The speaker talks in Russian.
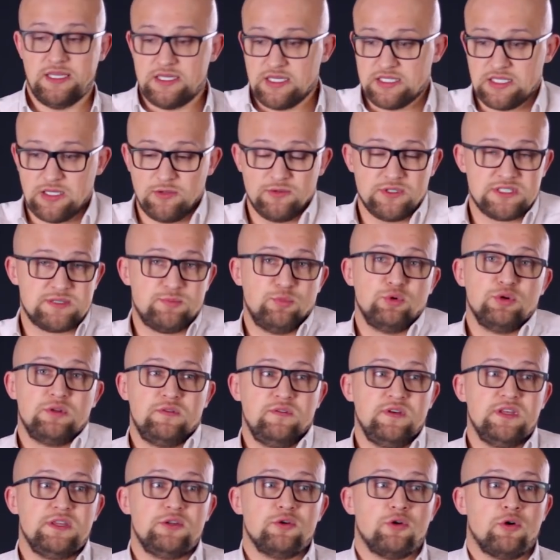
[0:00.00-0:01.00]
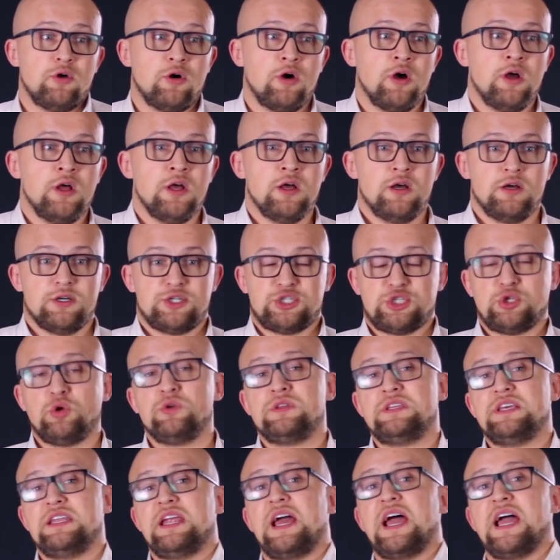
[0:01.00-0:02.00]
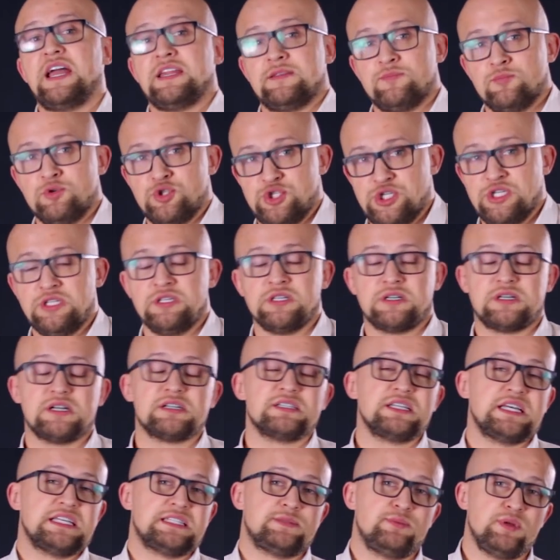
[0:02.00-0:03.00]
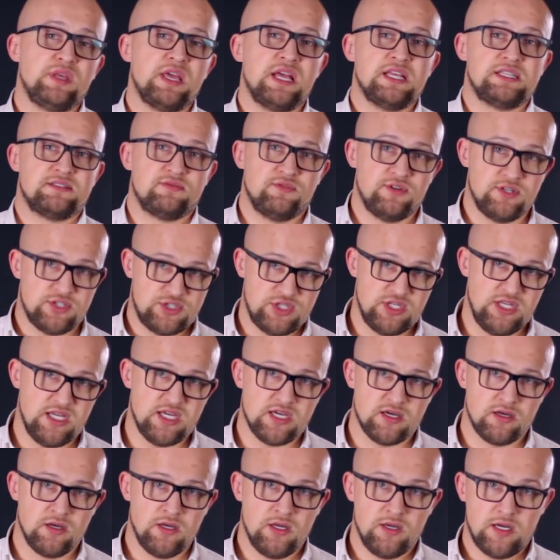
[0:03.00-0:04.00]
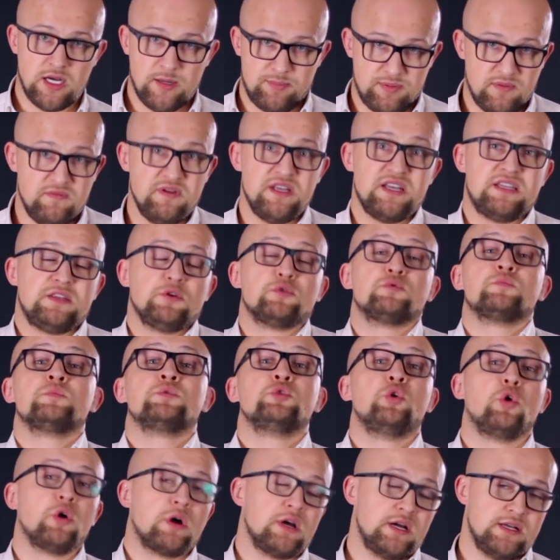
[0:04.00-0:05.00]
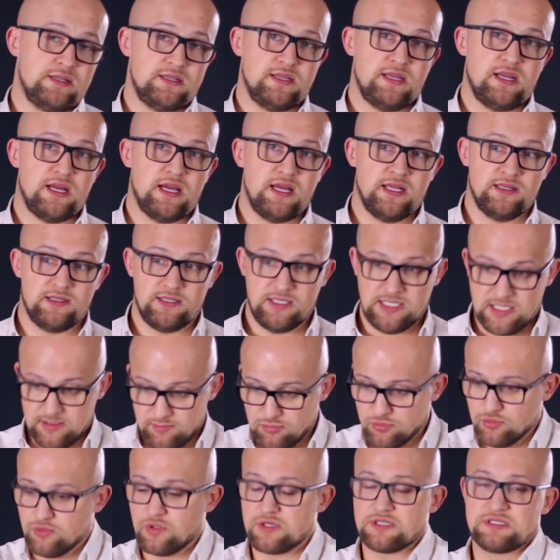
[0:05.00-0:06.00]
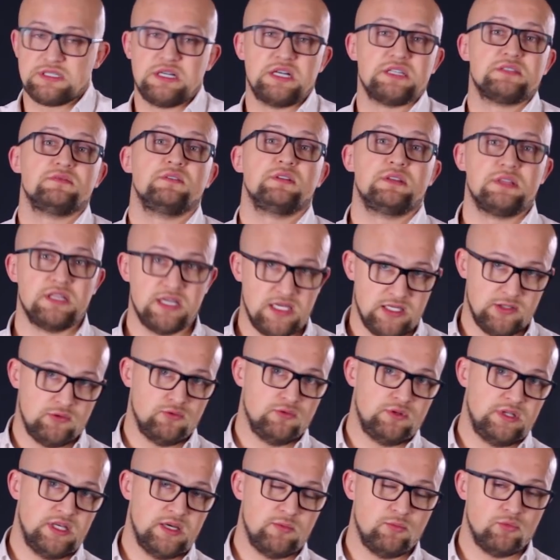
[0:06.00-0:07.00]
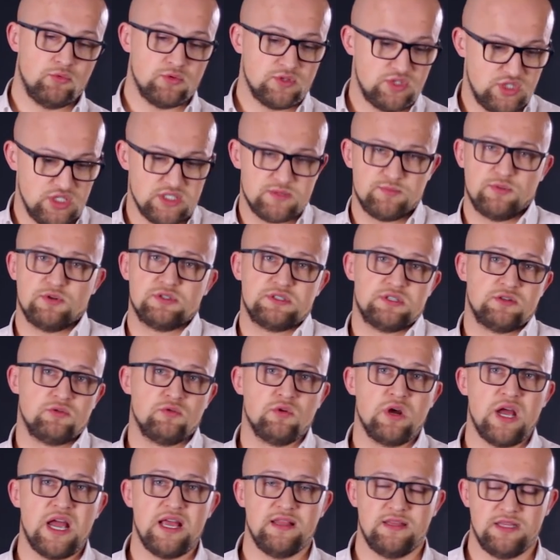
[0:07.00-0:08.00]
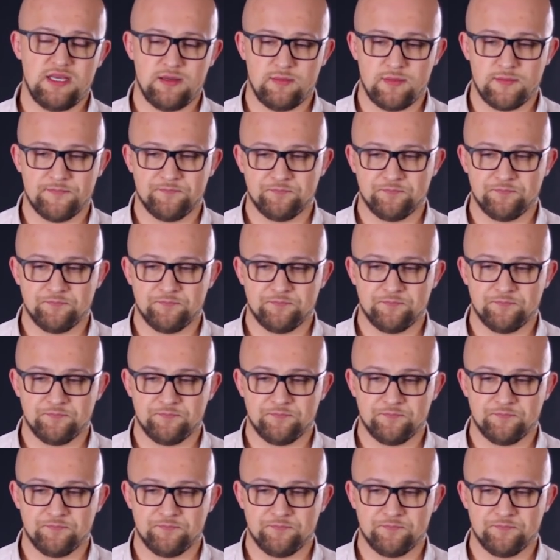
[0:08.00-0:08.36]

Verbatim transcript: И когда у нас будет видео, что теряет мужчина, когда изменяет своей жене, а поверьте, он многое теряет, я буду рассказывать на эту тему. Сейчас просто другая тема.